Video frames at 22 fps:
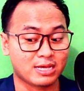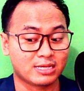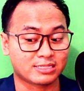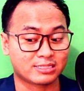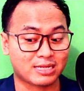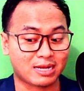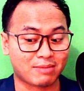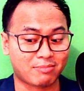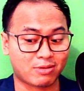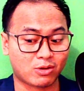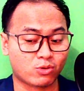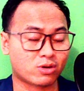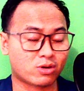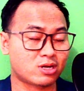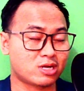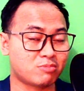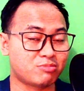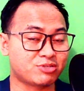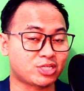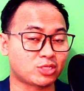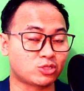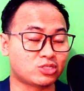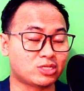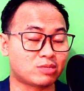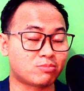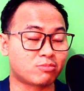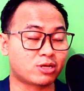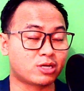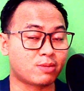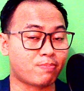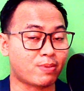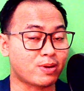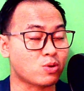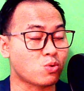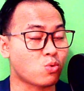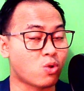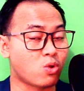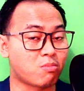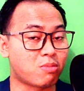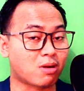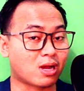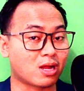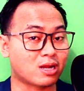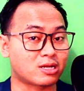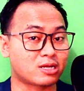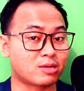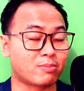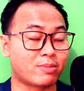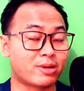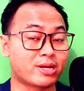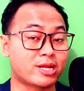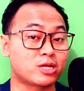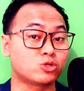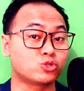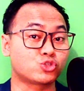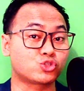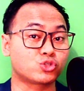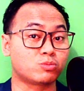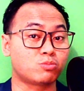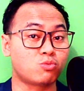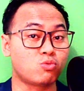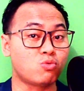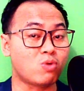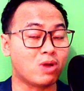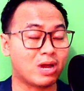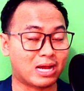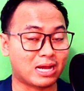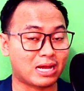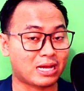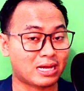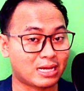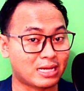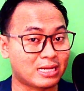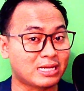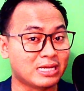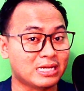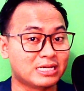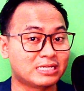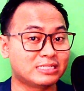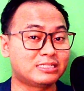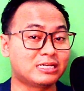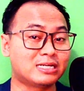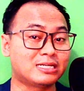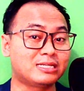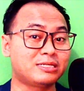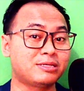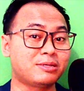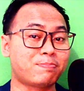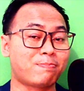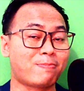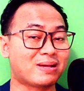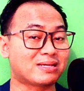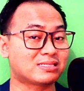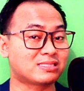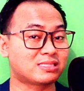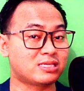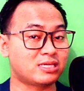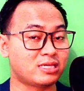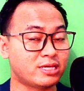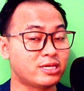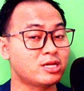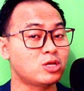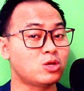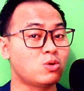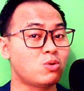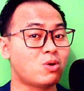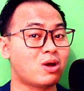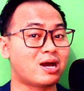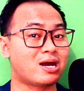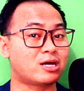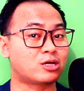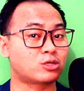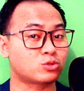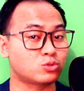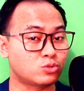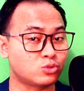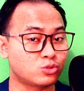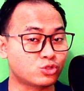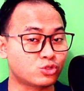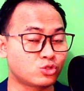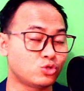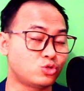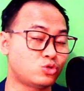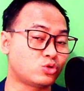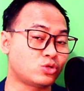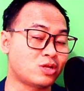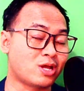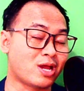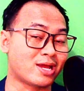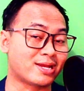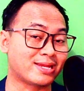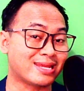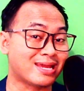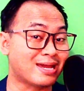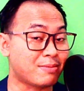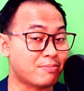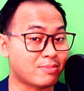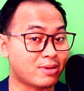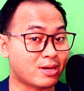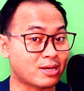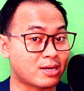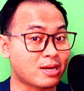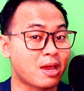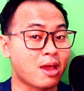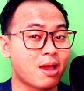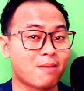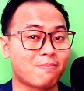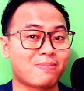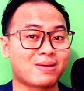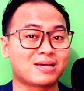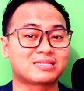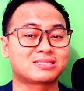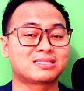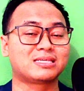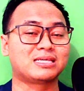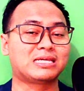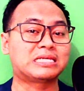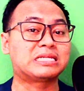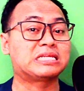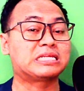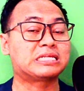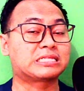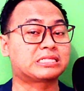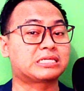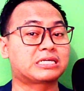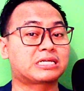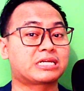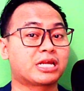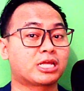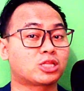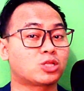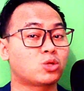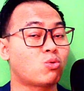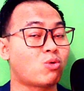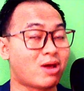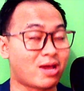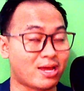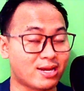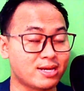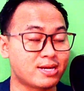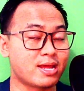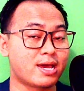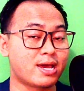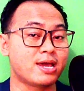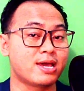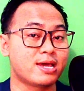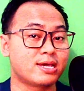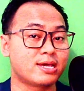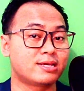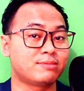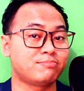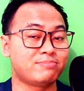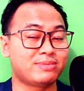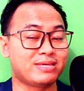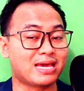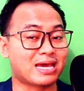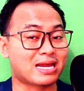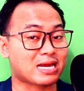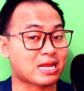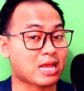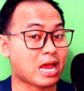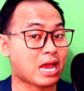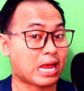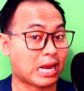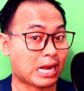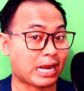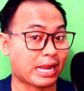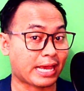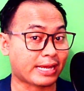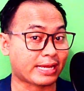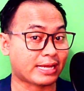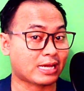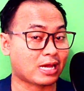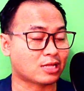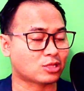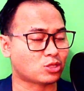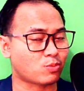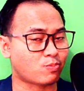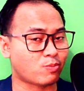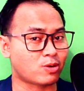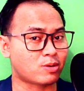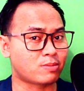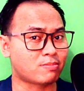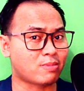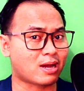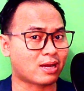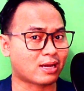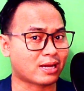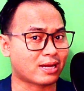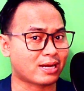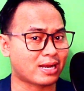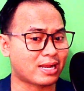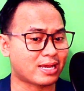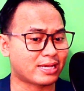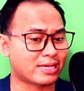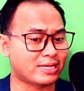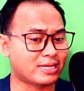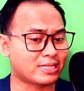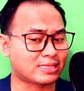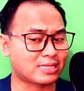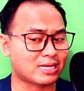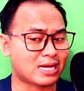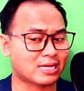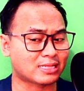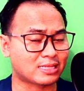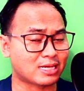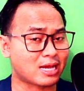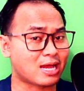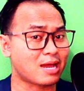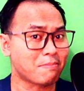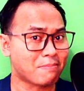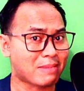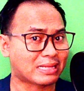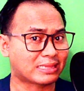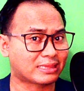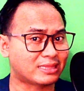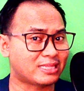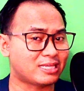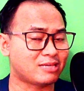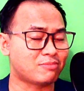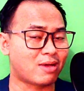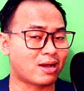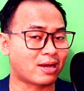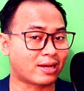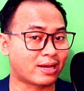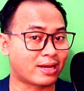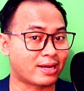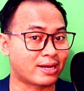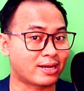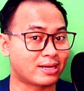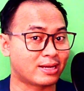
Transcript: selama kurang lebih satu jam ke depan gue bakal nemenin lu semua jadi pastiin lu harus duduk dengan nyaman pastiin internet lu ada biar nggak nge ataupun bahkan lagi di tengah-tengah mati bahkan